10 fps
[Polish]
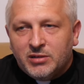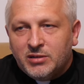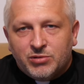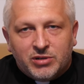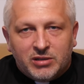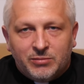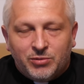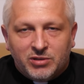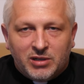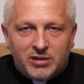na przykład na
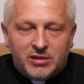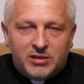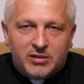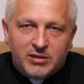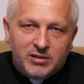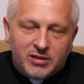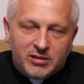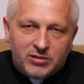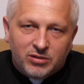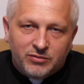portalach
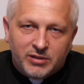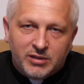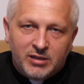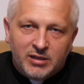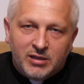internetowych,